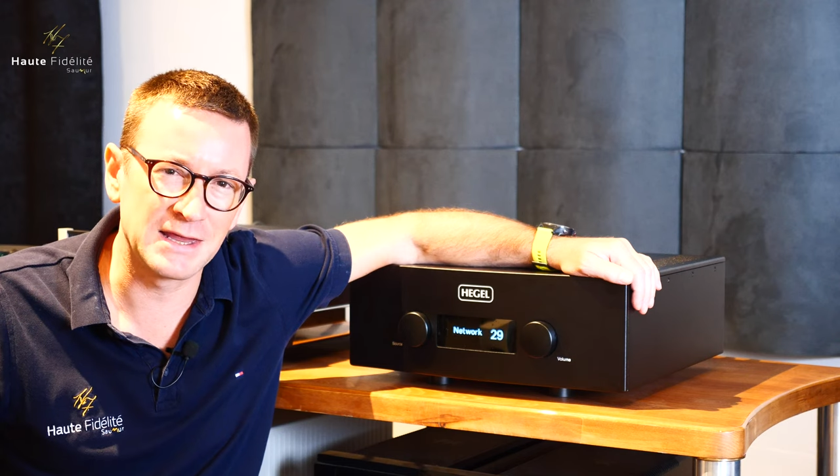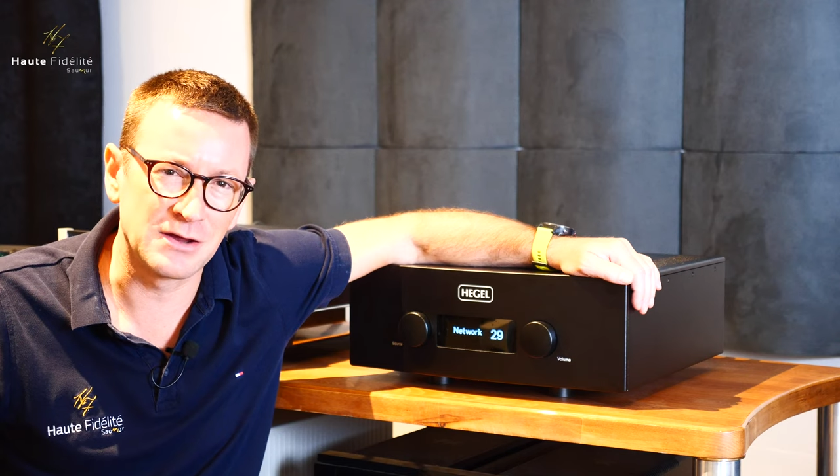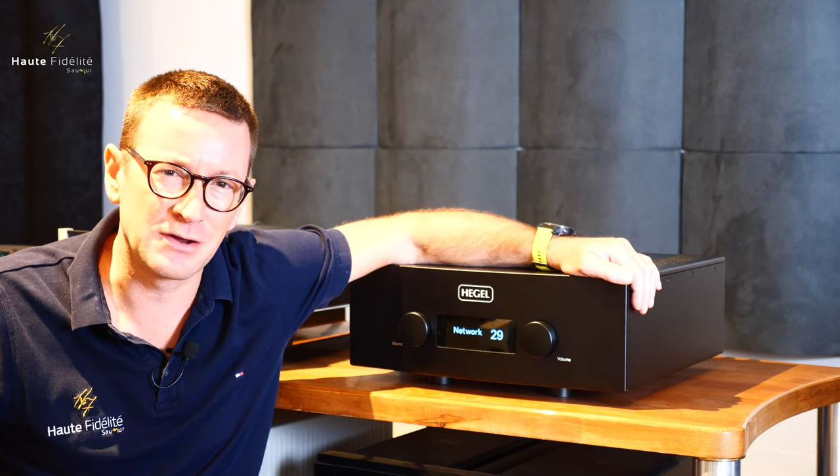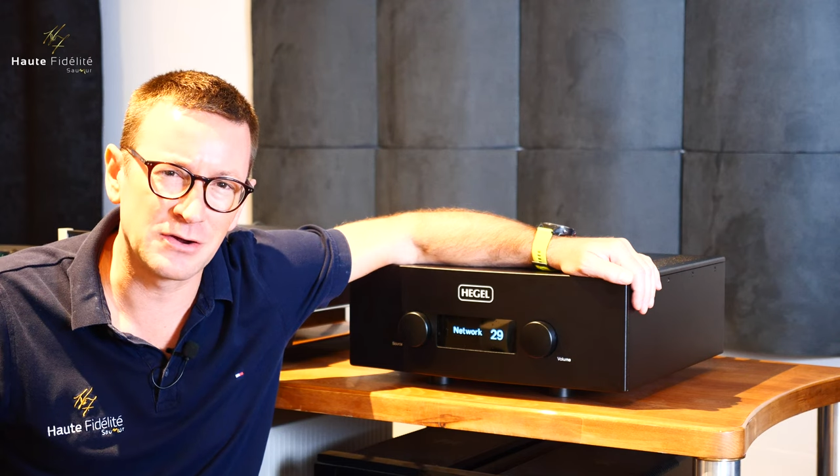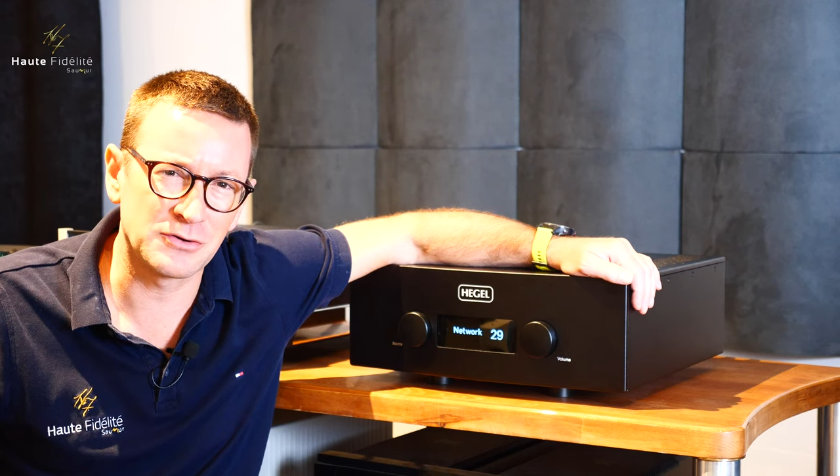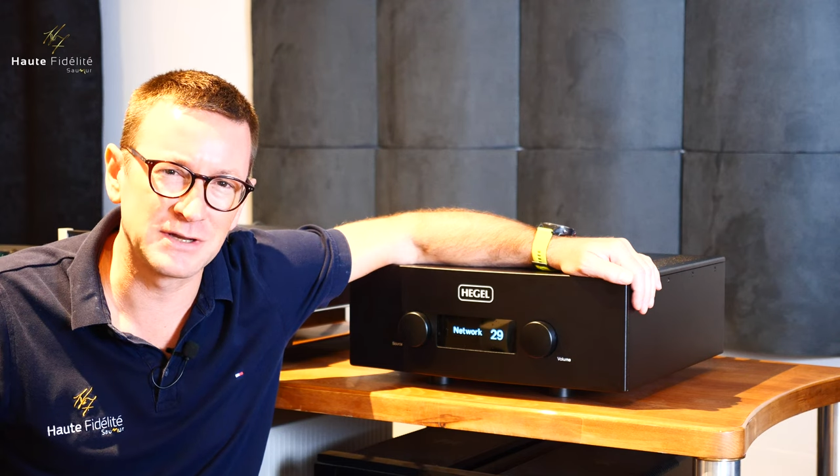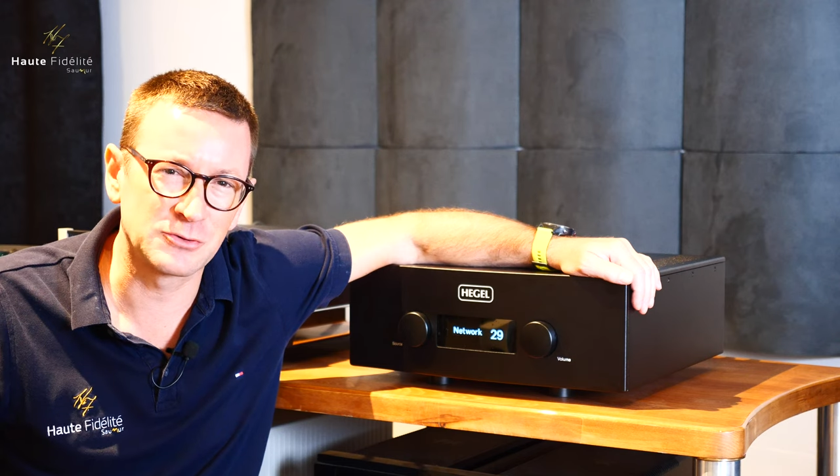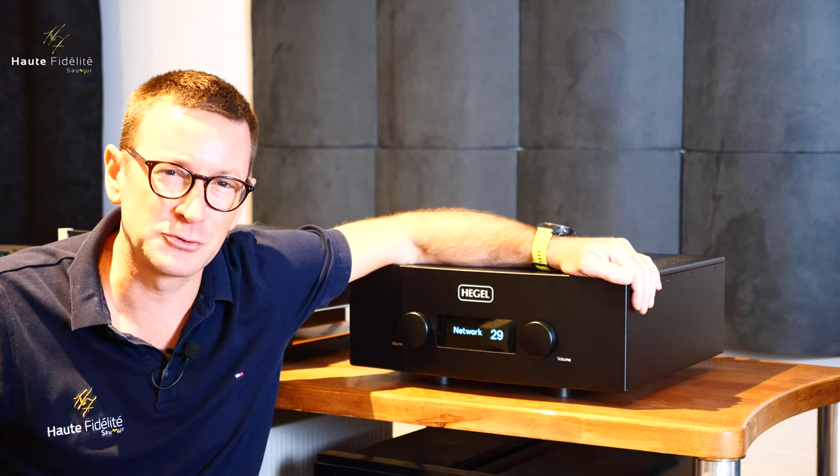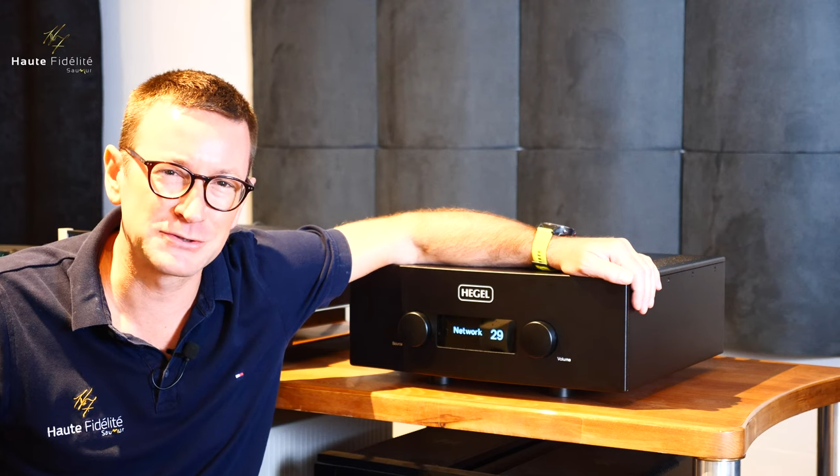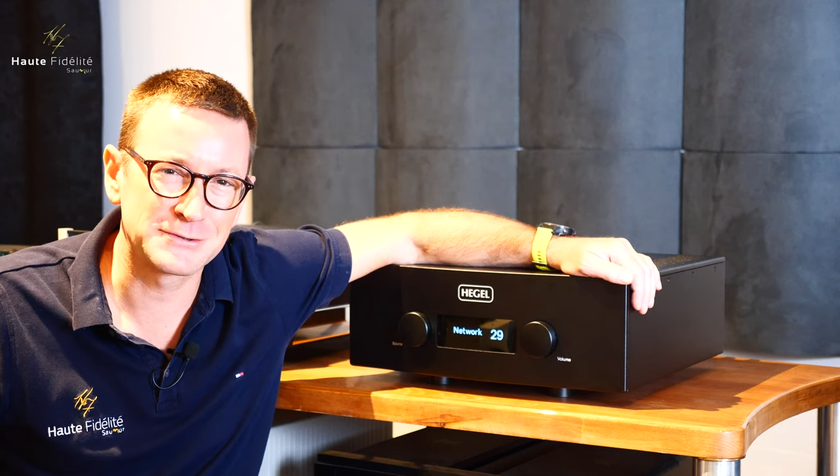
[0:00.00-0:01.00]
Allez,
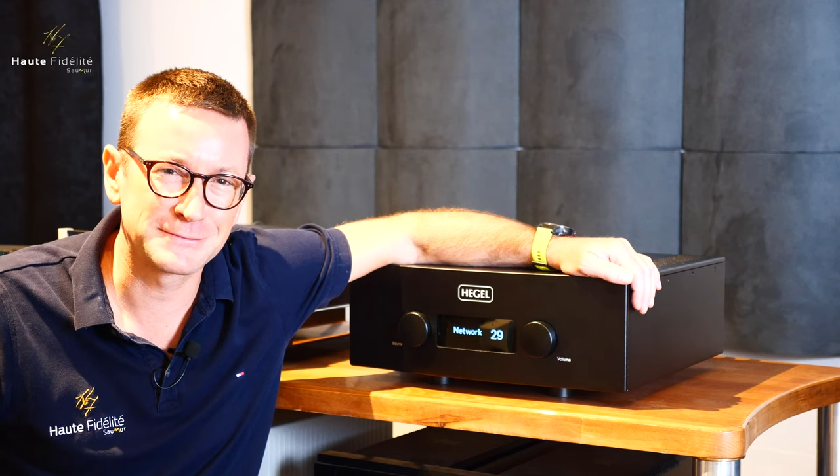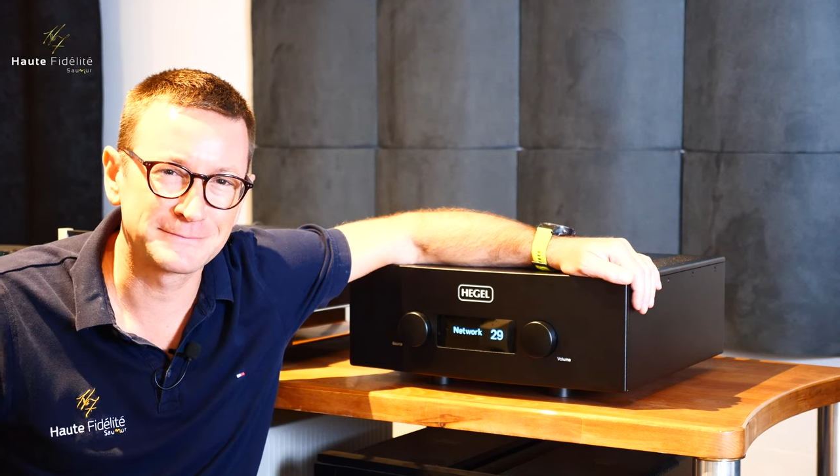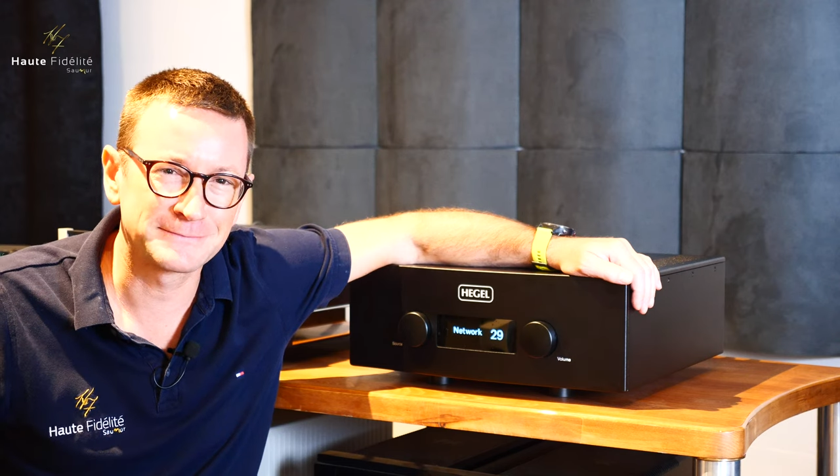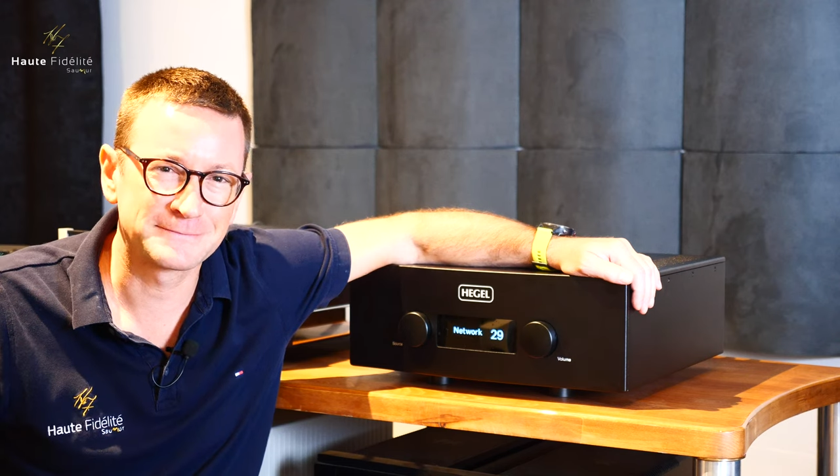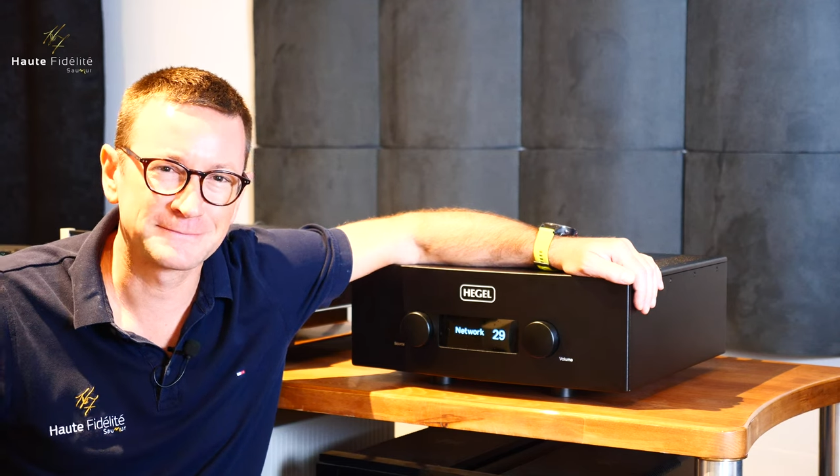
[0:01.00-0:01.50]
on écoute